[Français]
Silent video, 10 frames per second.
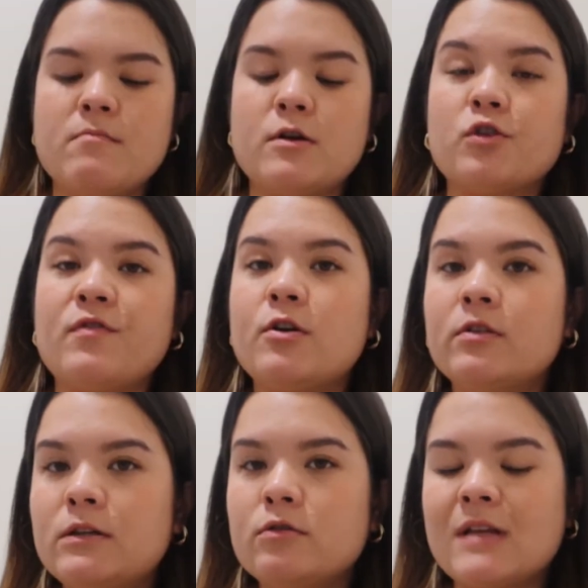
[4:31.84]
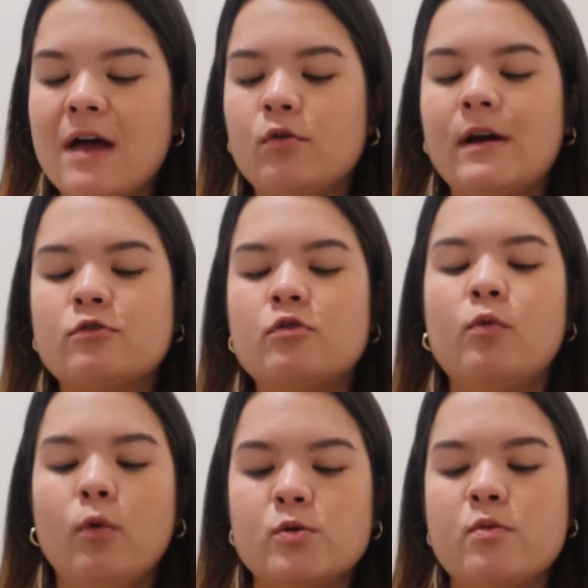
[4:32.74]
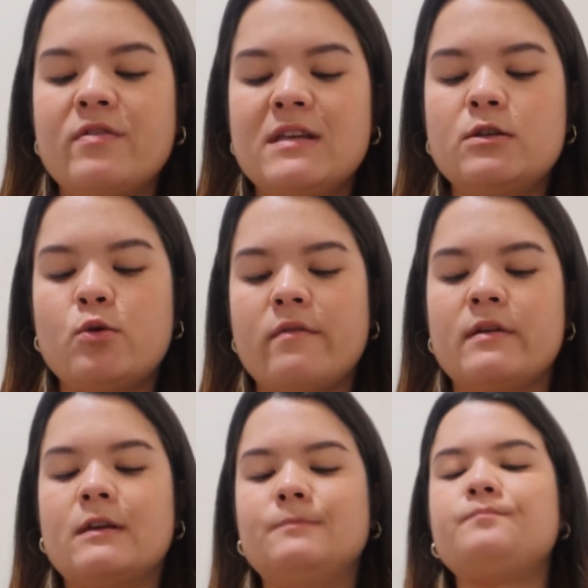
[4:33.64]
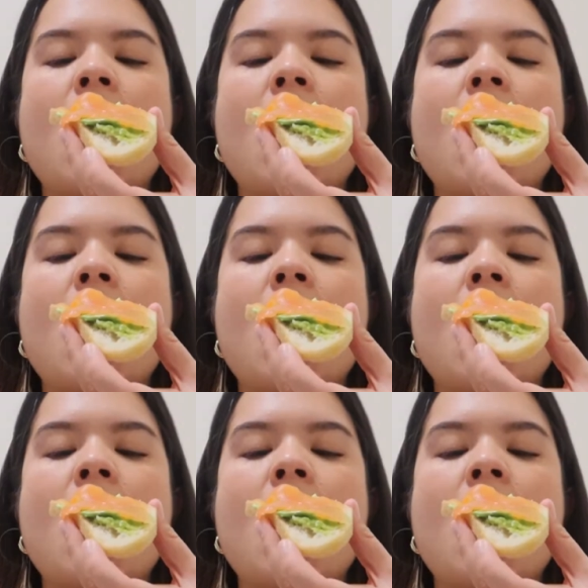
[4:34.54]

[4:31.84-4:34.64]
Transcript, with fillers: Mais quand je fais que des toasts avocat-saumon, je me fais des œufs avec.